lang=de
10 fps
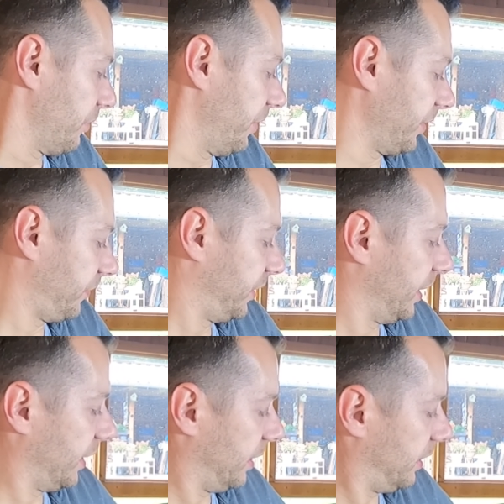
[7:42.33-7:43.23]
Wenn es
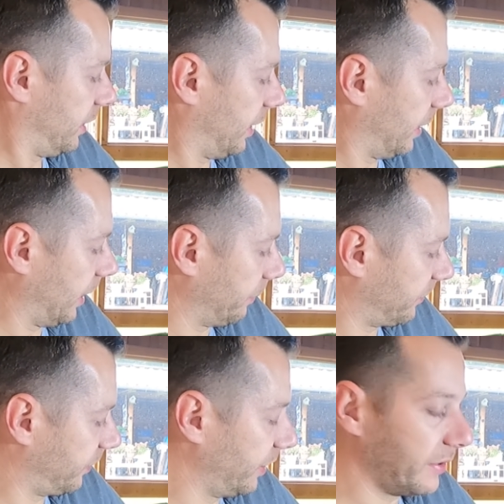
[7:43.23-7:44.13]
hier am
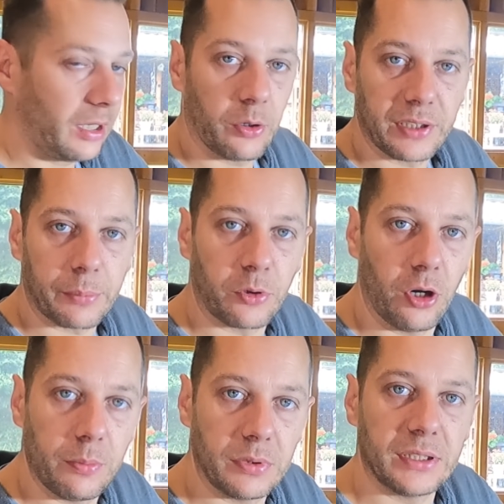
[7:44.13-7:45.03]
Zylinder und am
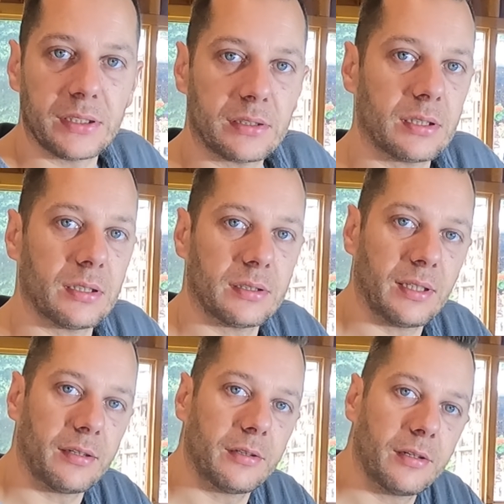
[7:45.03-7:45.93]
Kolben liegt,
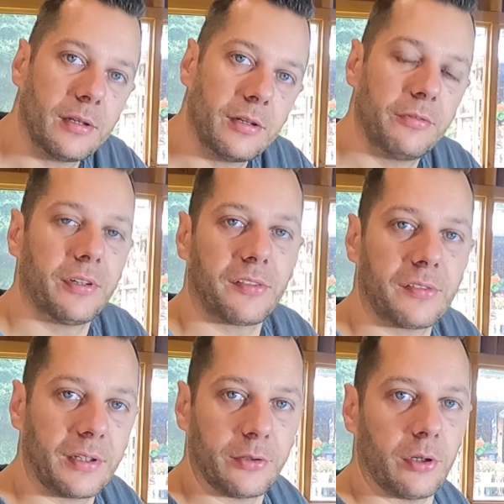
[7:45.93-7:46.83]
dann wird es
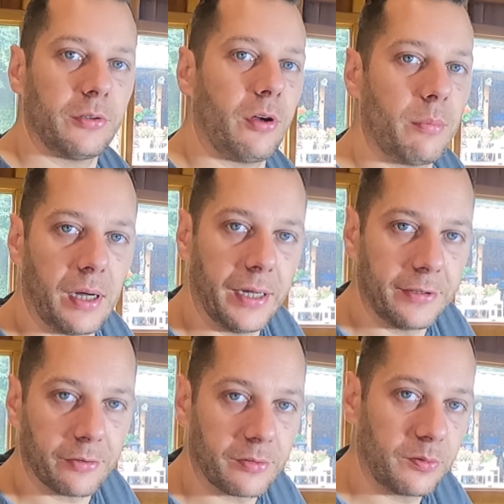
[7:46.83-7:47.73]
dann doch nochmal
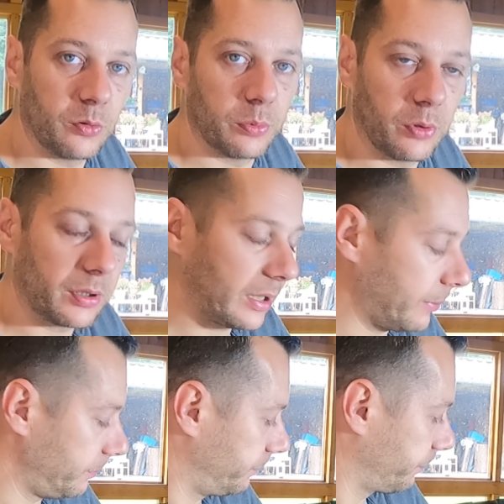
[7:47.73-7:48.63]
einen aus dem Zubehör
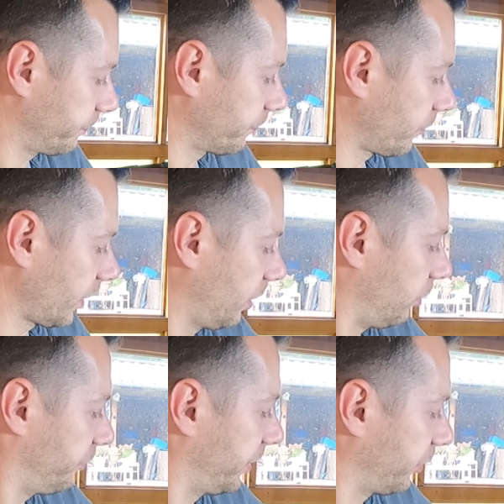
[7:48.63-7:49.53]
geben.
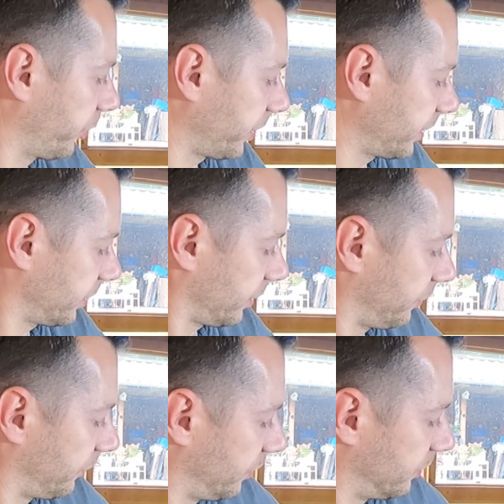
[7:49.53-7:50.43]
Auch wenn die neue Ringe
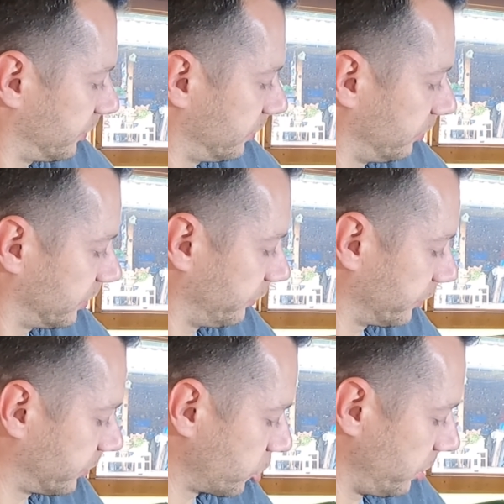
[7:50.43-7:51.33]
drin sind und da
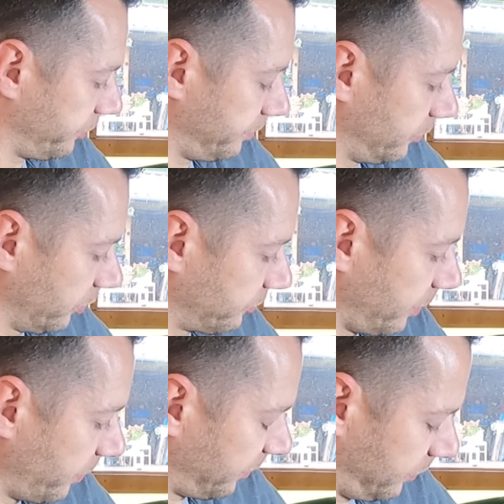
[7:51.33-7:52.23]
wird geschliffen und
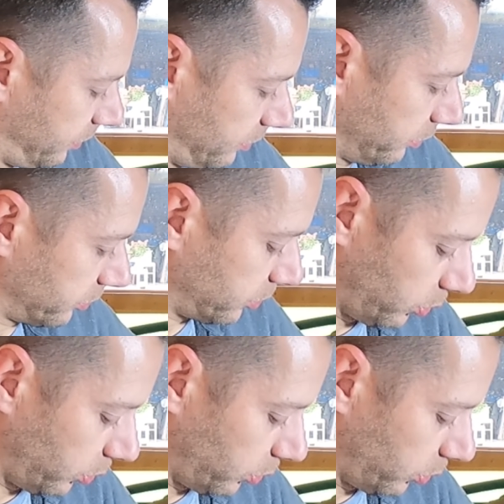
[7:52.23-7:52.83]
vermessen und